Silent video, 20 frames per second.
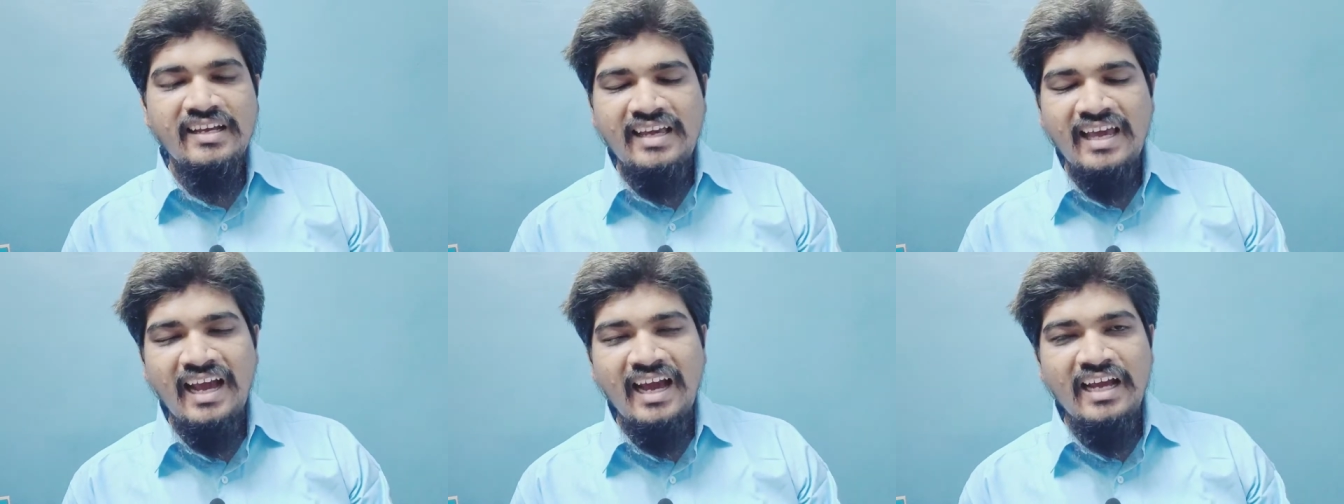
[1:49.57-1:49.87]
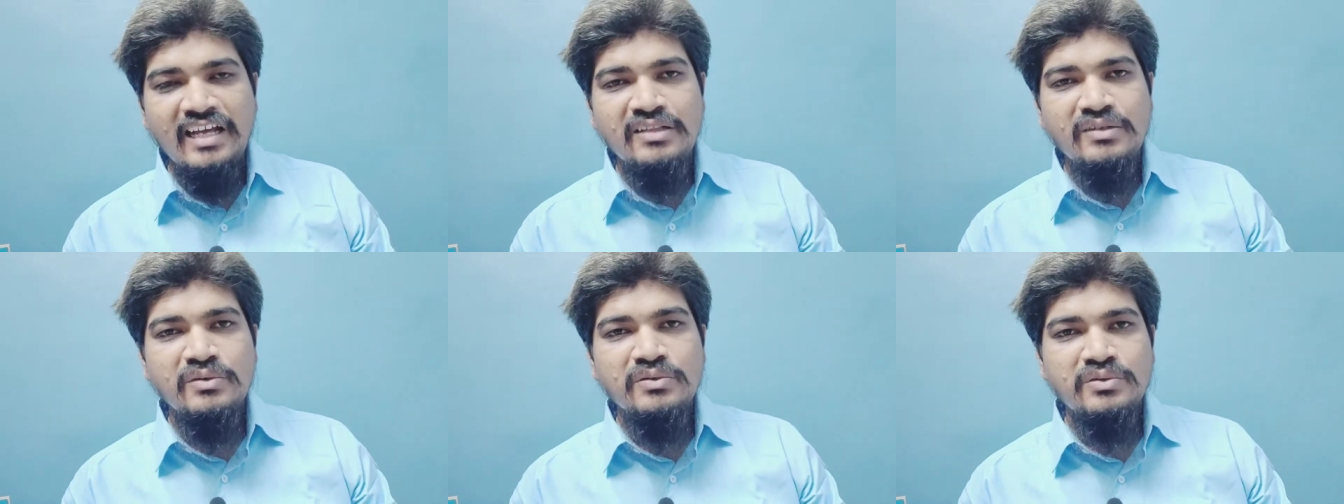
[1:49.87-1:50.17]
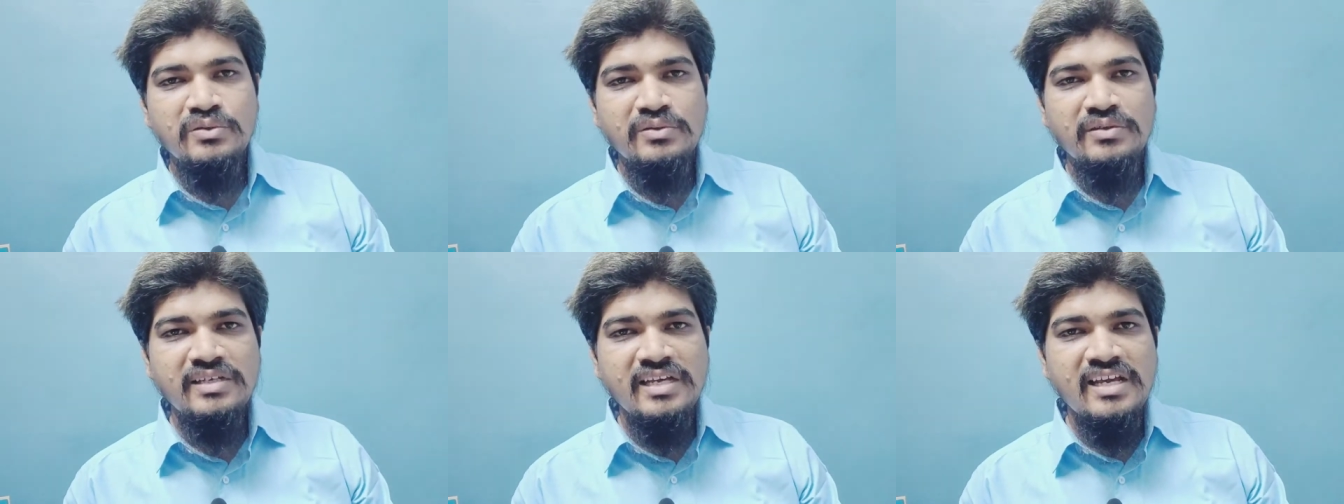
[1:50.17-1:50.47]
क्या है
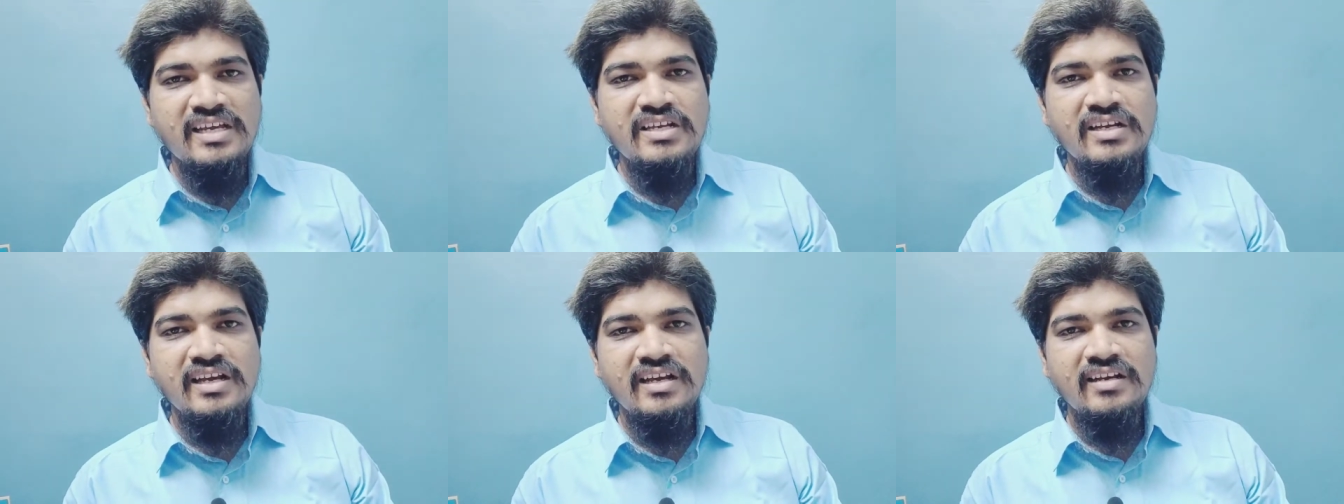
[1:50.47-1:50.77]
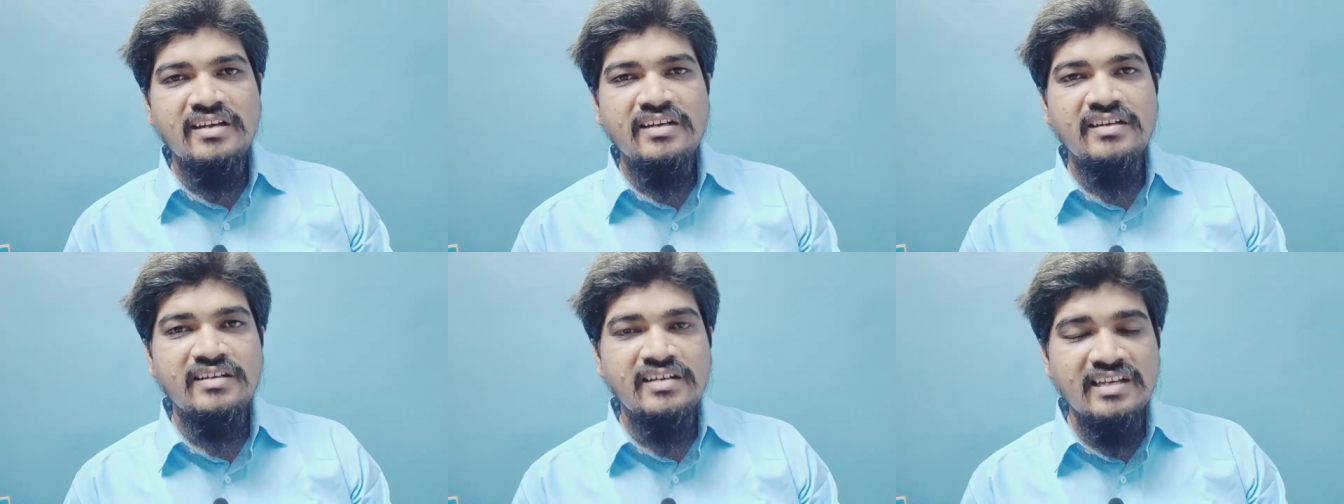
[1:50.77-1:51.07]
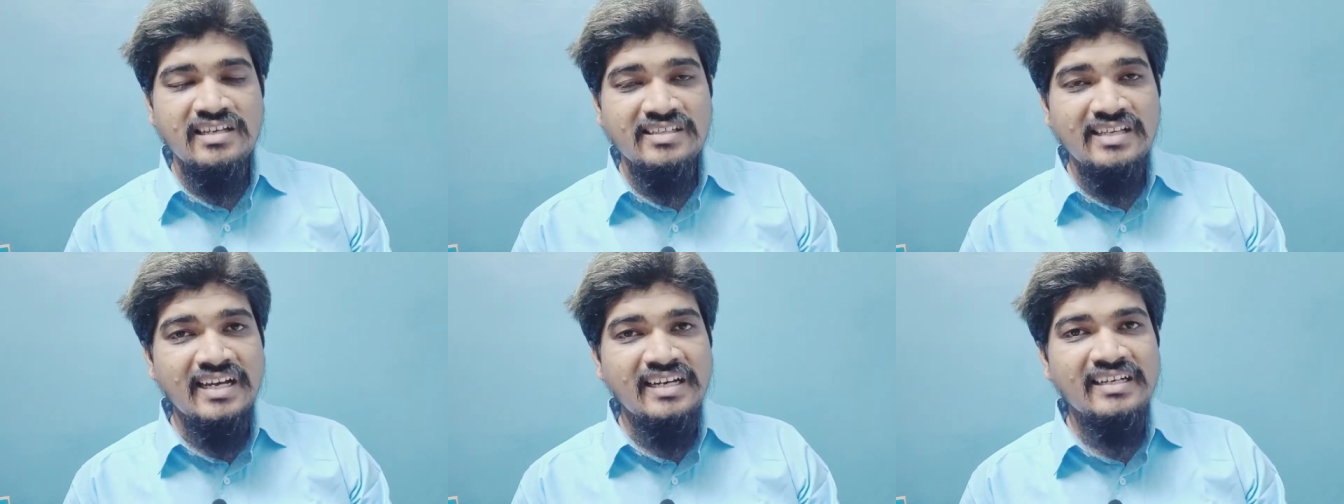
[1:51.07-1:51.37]
दोस्तों ये,
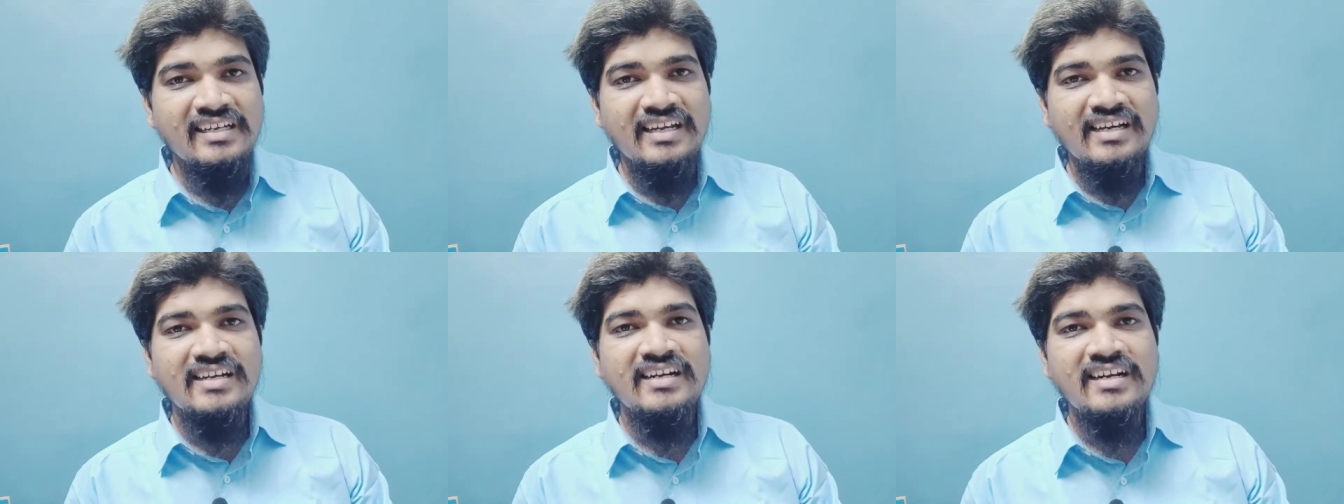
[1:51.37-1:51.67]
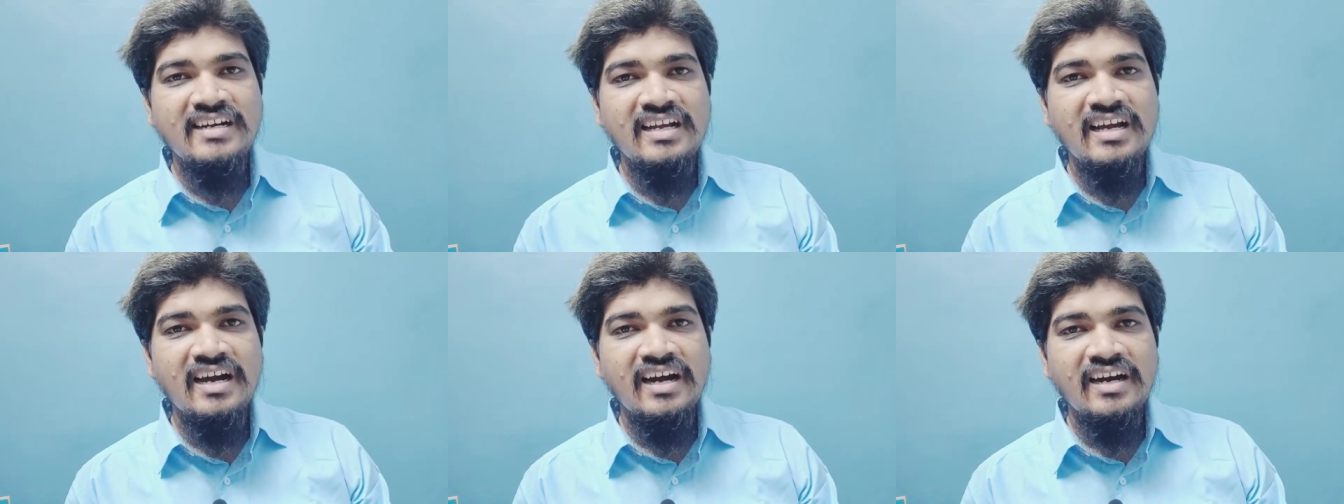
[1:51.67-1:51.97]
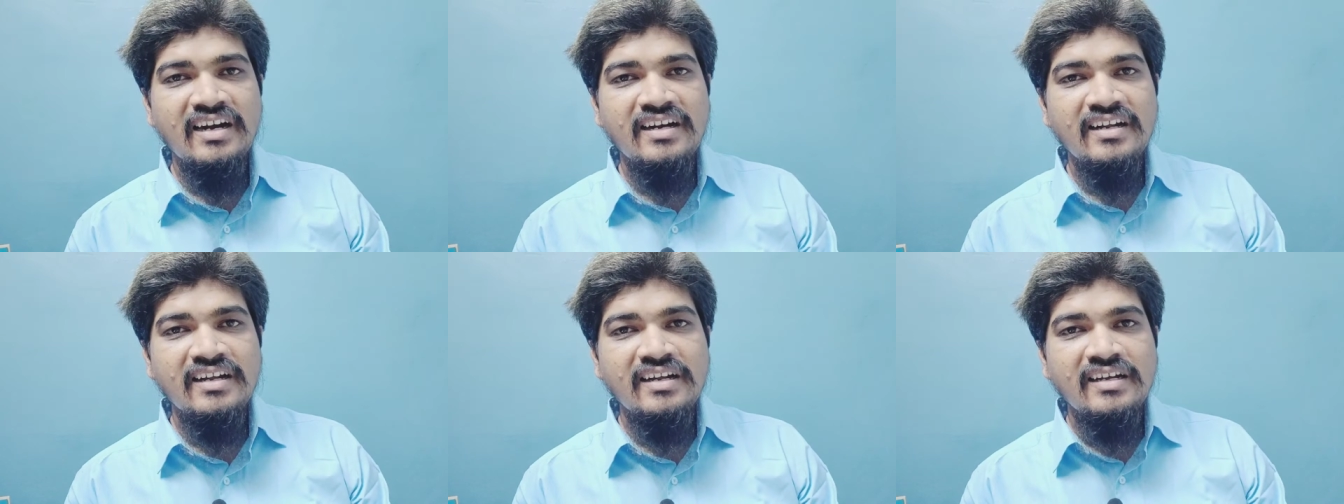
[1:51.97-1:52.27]
किसान क्रेडिट
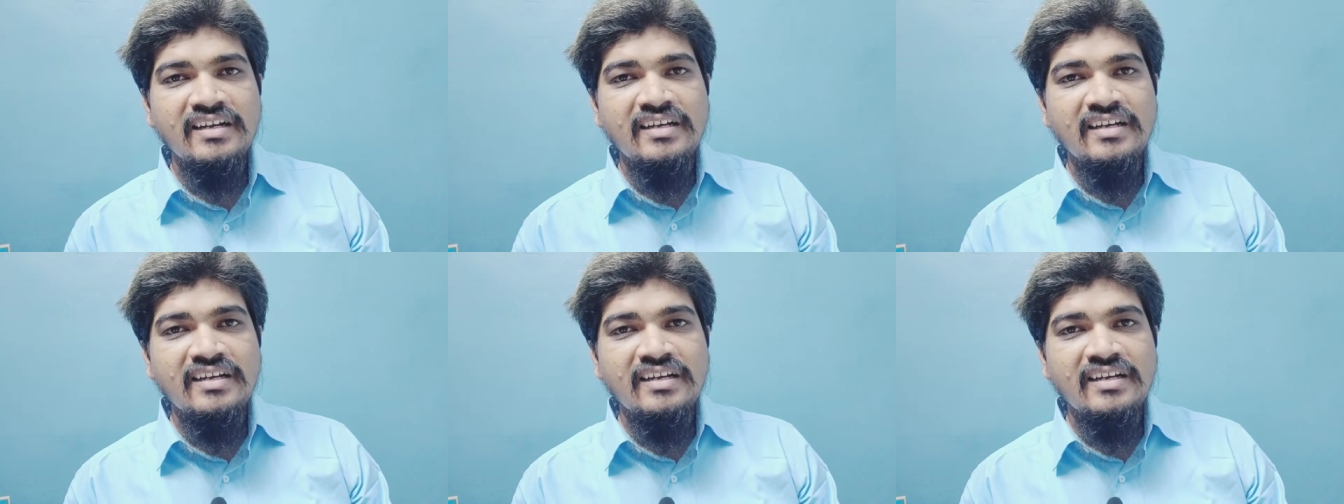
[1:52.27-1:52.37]
कार्ड